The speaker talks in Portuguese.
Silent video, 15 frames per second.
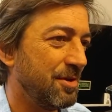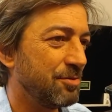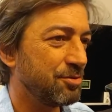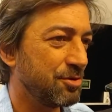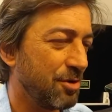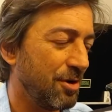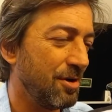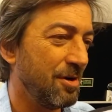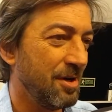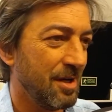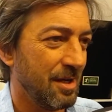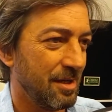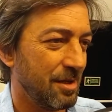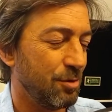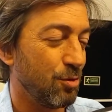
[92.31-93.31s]
não só
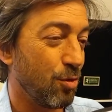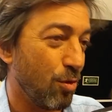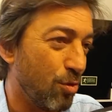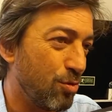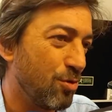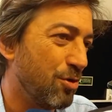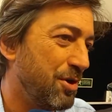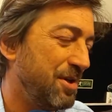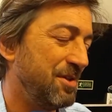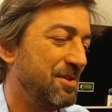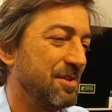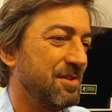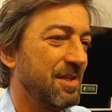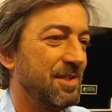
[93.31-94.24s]
o, o Corinthians.